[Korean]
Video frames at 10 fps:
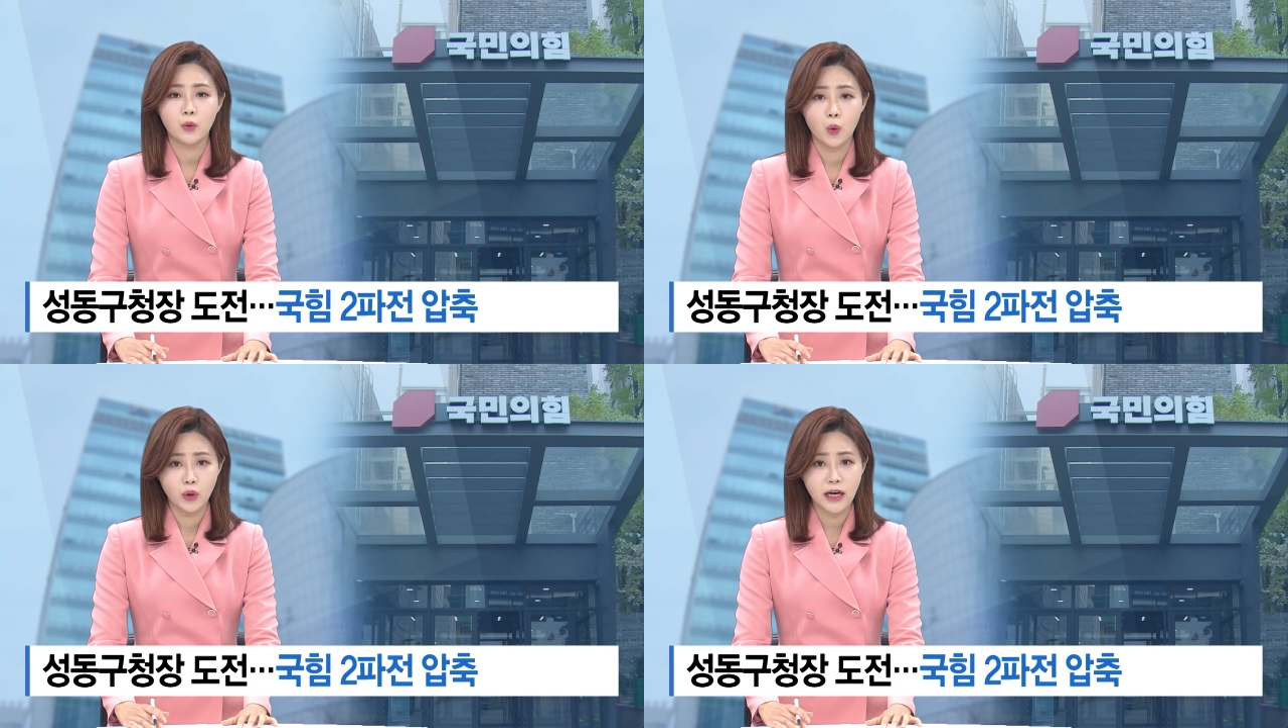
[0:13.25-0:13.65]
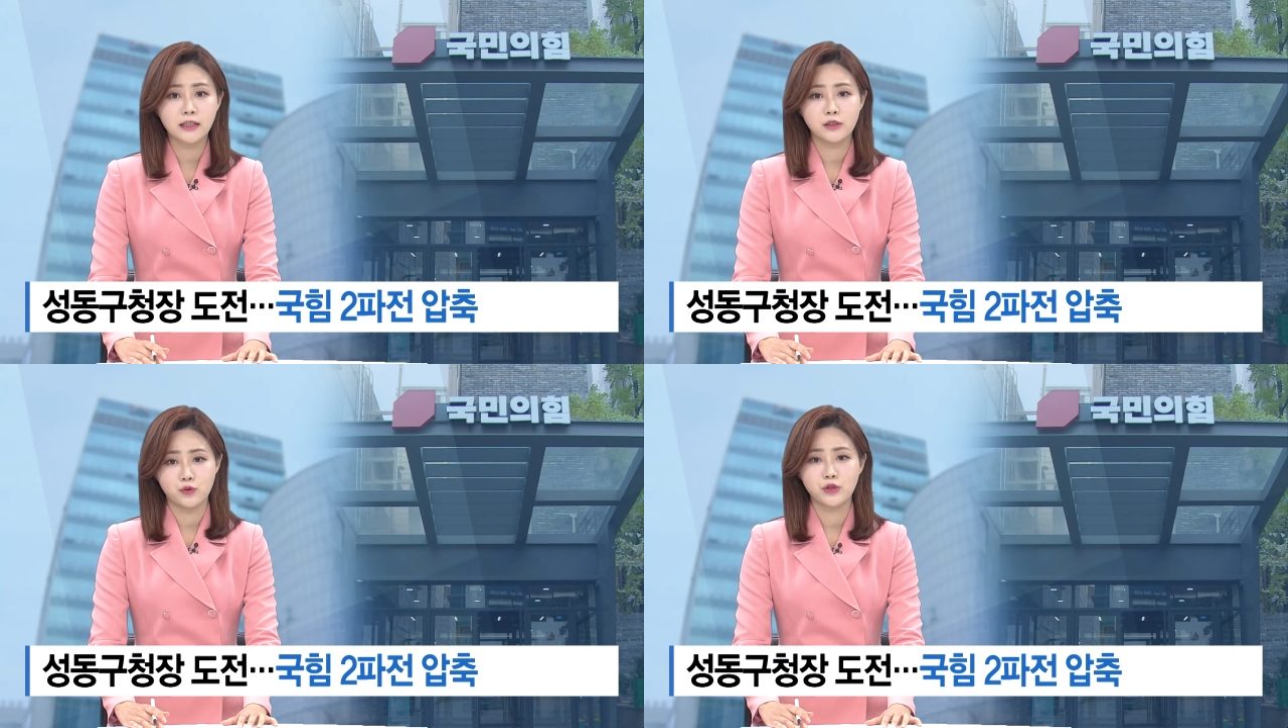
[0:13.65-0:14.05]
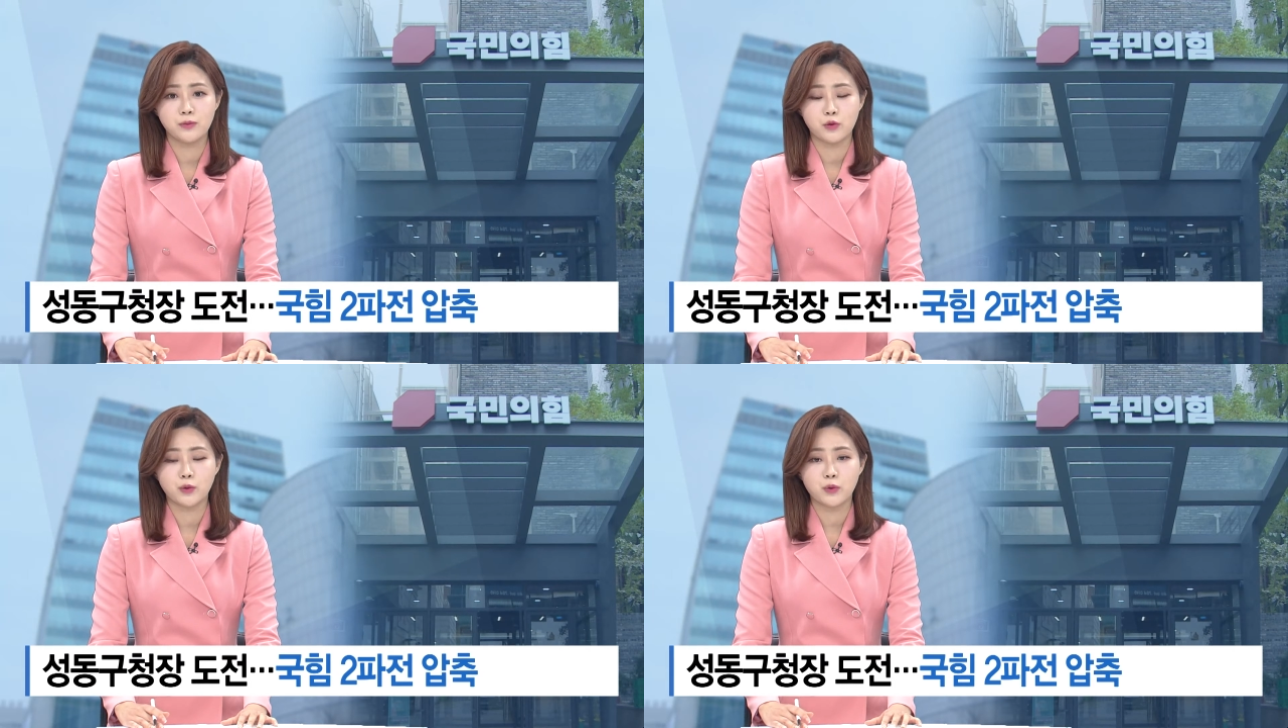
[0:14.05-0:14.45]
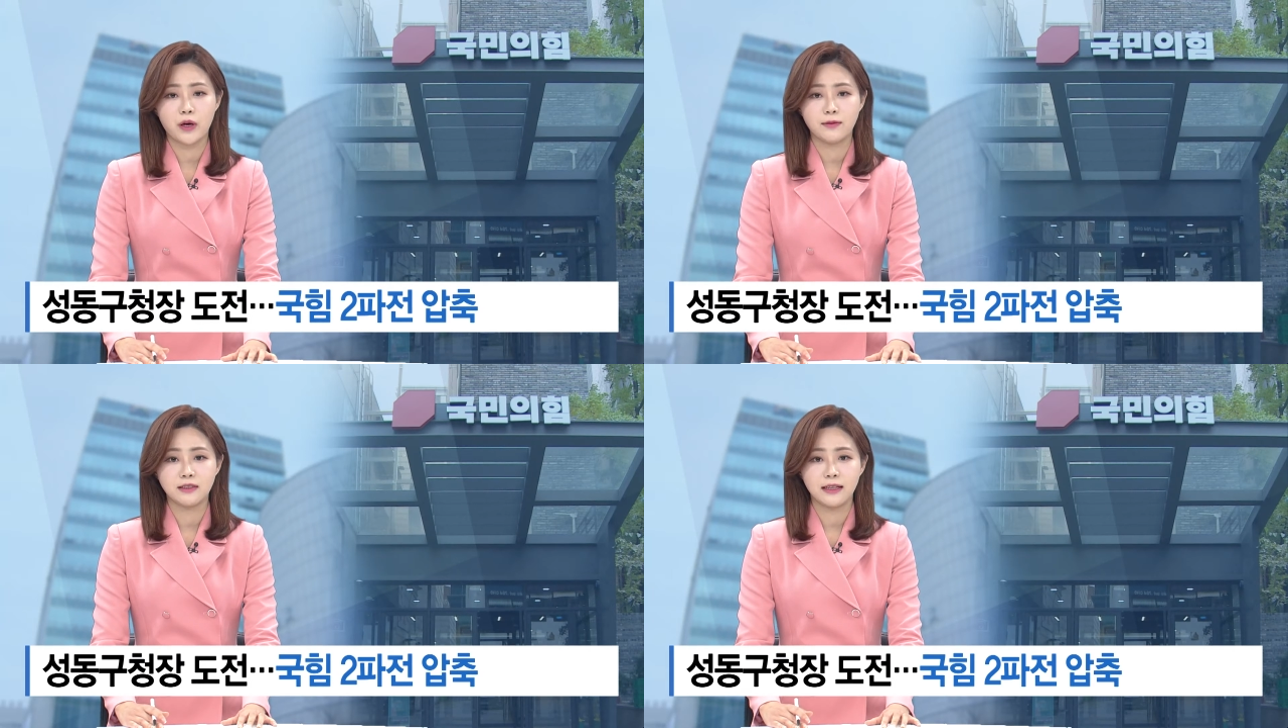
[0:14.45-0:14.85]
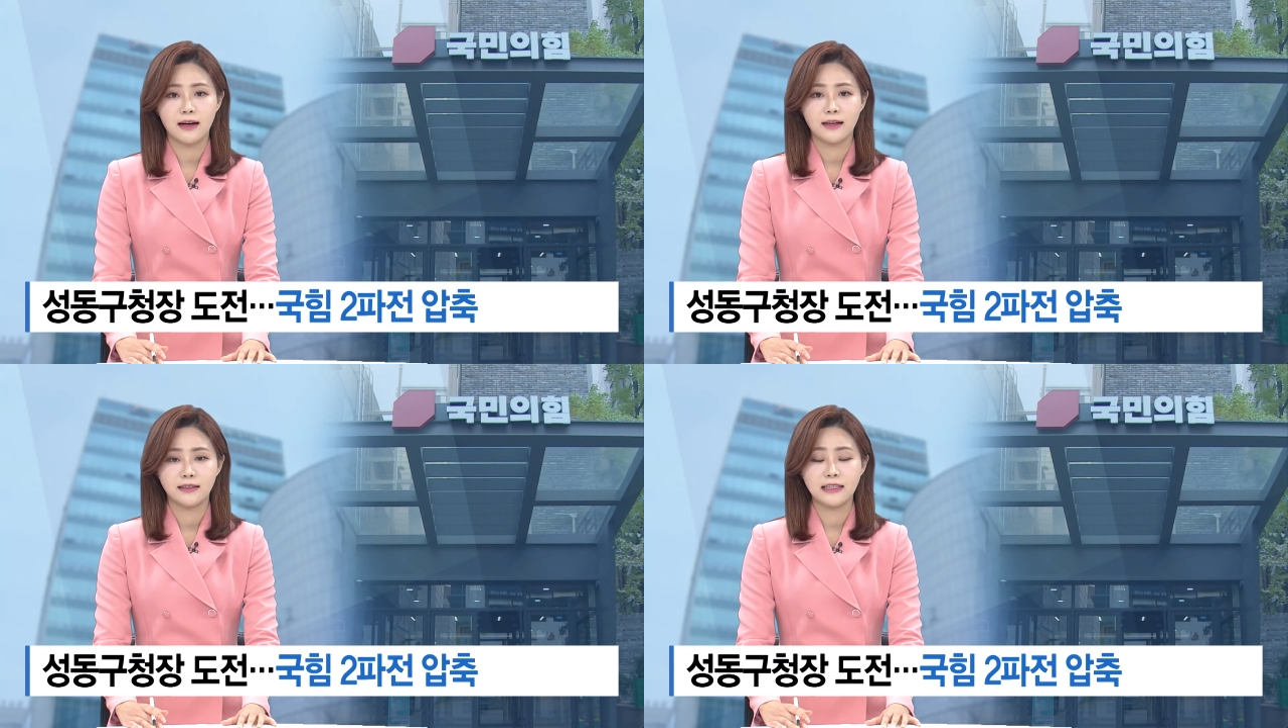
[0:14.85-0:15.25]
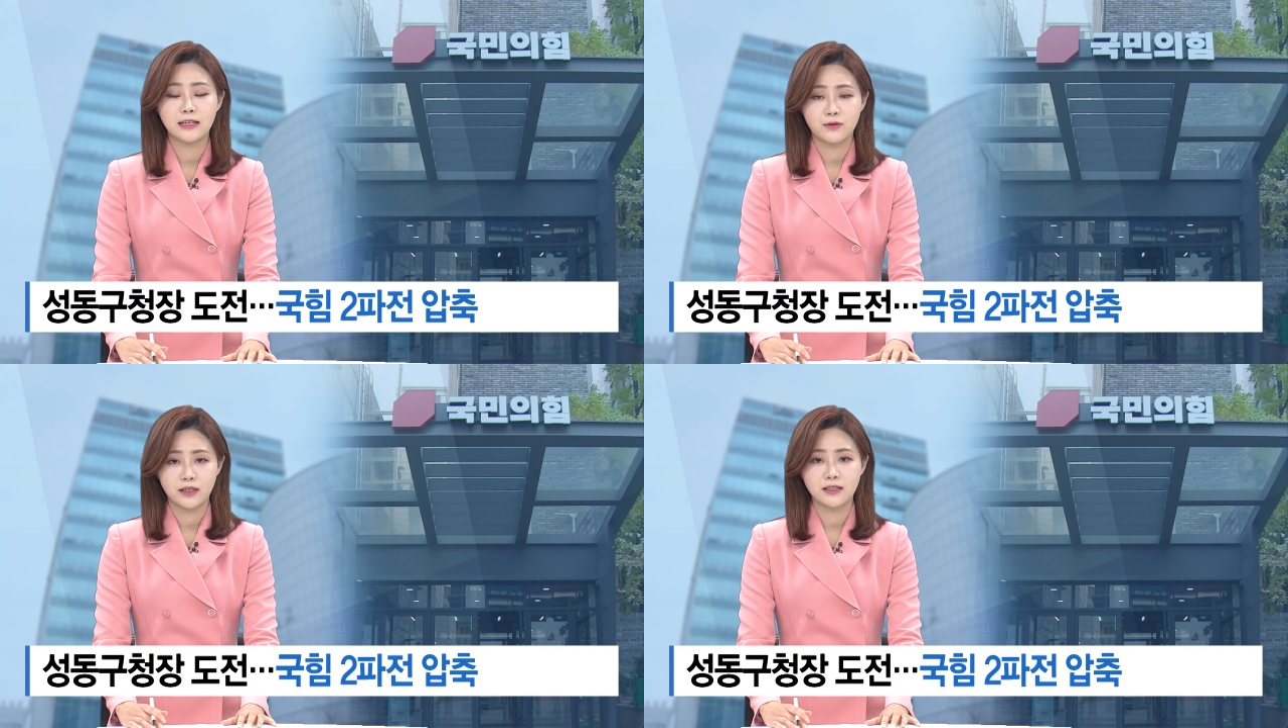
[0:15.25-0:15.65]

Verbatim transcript: 공약을 중심으로 소개합니다. 이재원